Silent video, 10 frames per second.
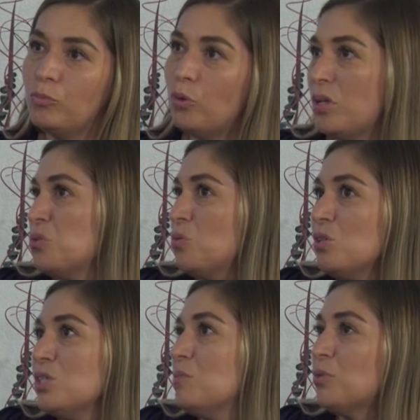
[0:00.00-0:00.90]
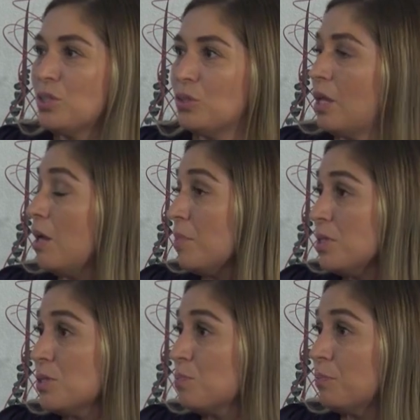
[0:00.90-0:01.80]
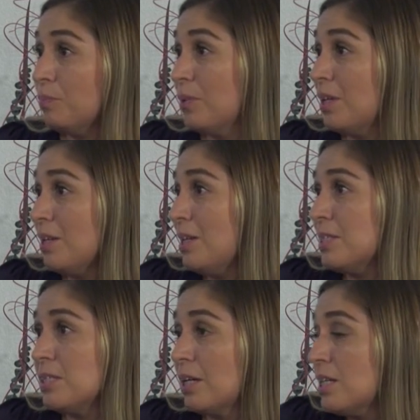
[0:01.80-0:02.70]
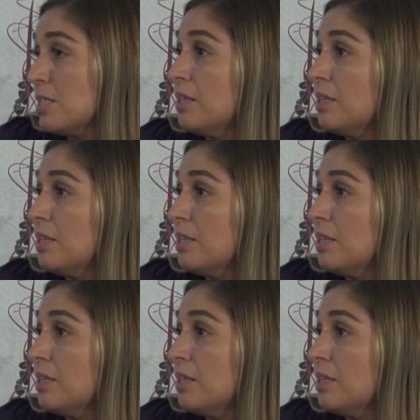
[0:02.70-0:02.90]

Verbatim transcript: donaciones y pues nada más que les digan las